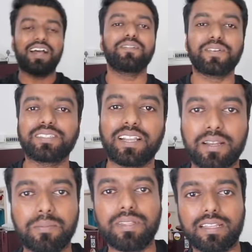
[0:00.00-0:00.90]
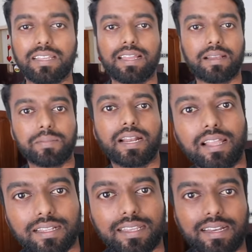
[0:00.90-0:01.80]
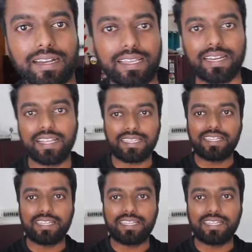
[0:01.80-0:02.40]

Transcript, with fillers: ஹாய் ஃப்ரெண்ட்ஸ் எல்லோரும் எப்படி இருக்கீங்க எல்லாமே நல்லா இருக்கீங்கன்னு நினைக்கிறேன்